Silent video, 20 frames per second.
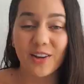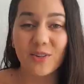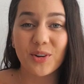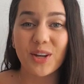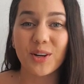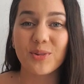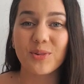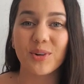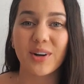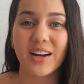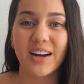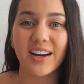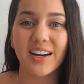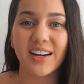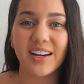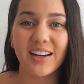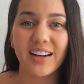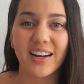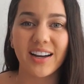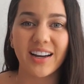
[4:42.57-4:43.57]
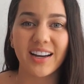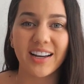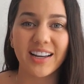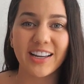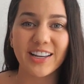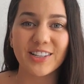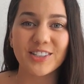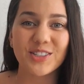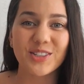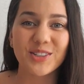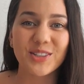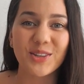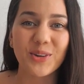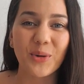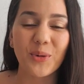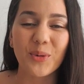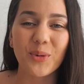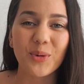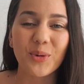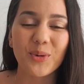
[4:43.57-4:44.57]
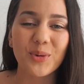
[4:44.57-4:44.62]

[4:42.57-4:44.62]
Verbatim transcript: aunque nunca ha hecho ningún